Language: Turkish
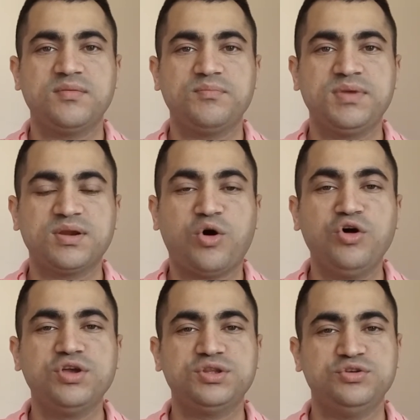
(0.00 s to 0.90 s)
bir
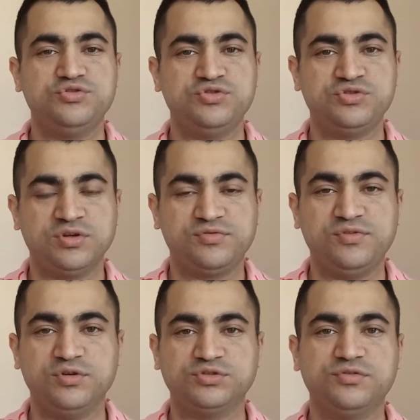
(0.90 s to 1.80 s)
17. yüzyıl
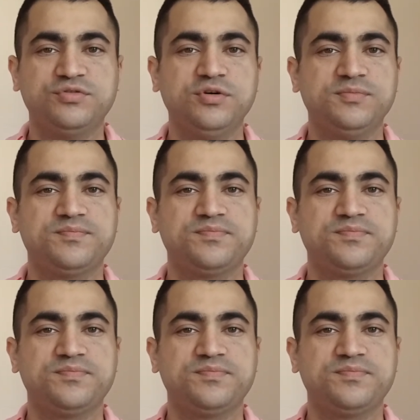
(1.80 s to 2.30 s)
filozofu.